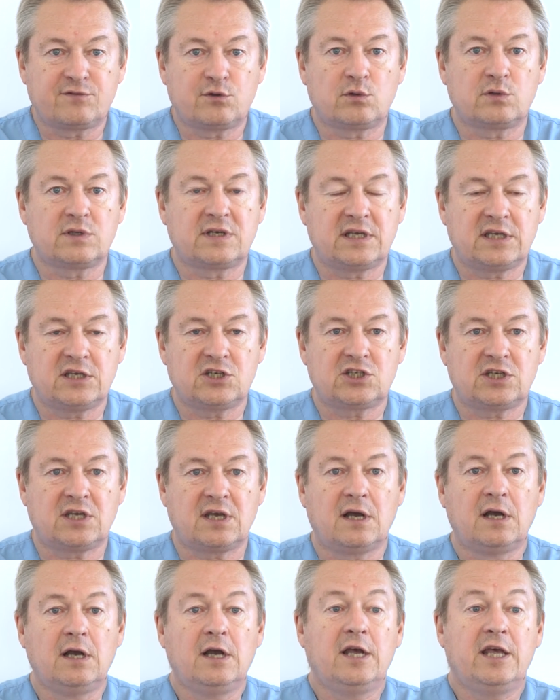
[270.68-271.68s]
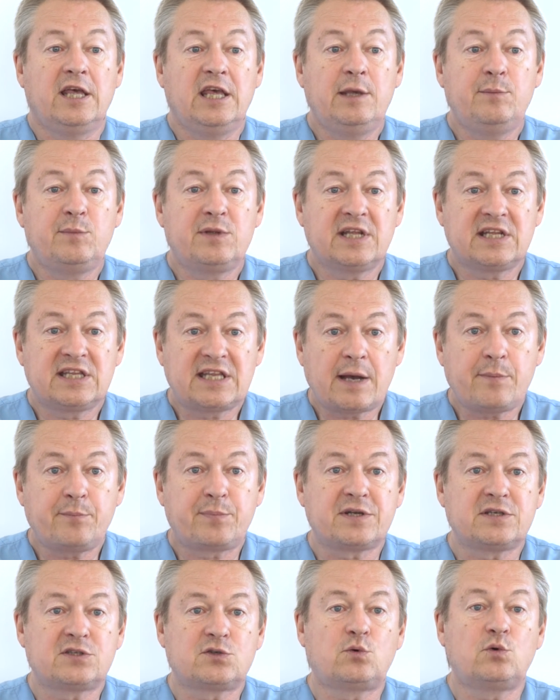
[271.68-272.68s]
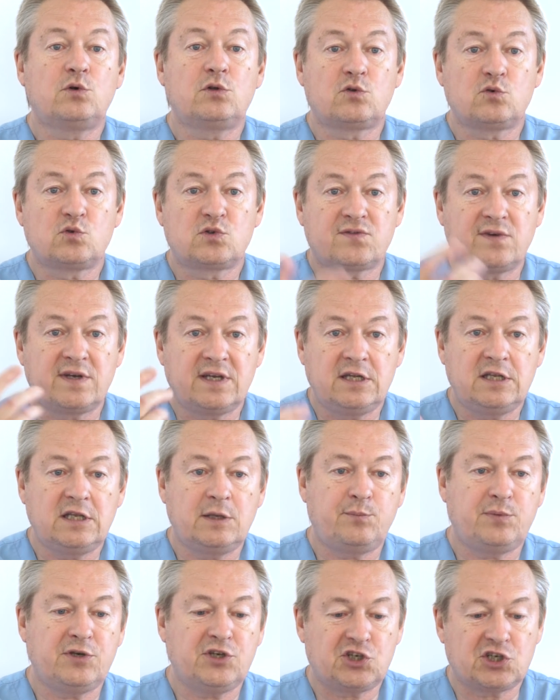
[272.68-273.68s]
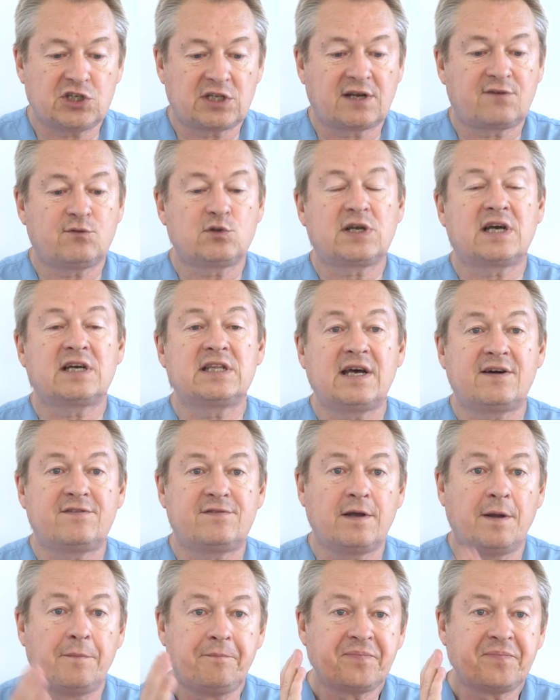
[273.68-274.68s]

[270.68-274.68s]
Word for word: в тонкой кишке. именно там происходит усвоение пищи. Так вот, когда вы